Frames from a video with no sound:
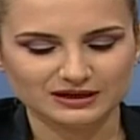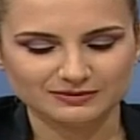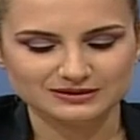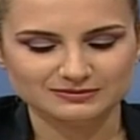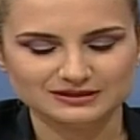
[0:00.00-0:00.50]

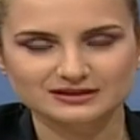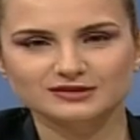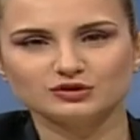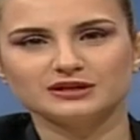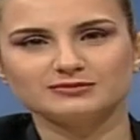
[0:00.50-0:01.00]
Yine bizim
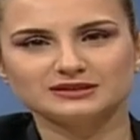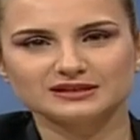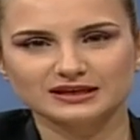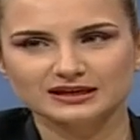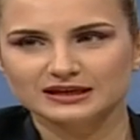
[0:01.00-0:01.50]
izleyicilerimiz
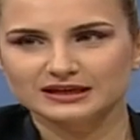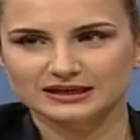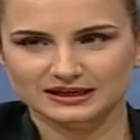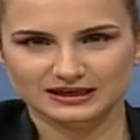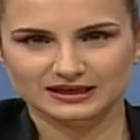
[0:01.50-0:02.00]
de
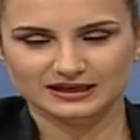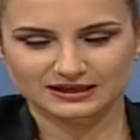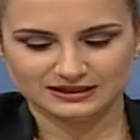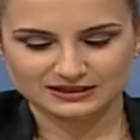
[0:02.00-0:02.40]
e,